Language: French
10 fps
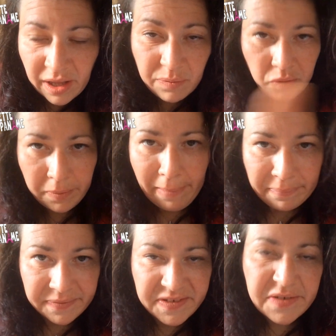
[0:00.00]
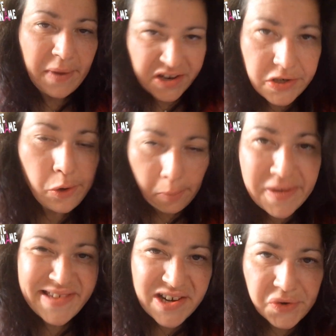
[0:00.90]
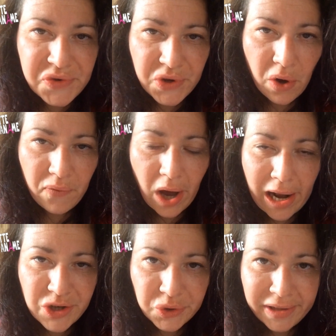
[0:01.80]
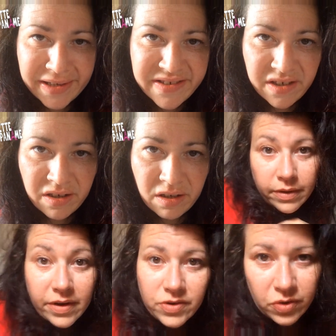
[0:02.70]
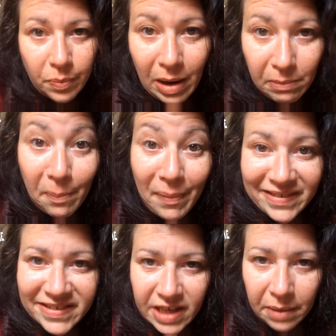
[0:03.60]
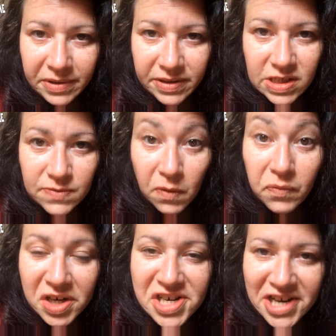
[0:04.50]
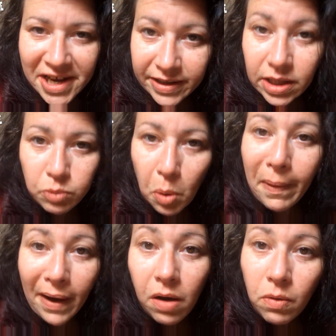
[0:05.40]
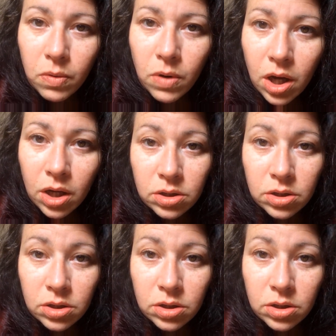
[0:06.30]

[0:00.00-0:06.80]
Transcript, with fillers: Et puis même, t'imagines le message que ça envoie à la jeunesse Et je te parle même pas des gamines qui se font violer chaque année pour pas un rond, quoi.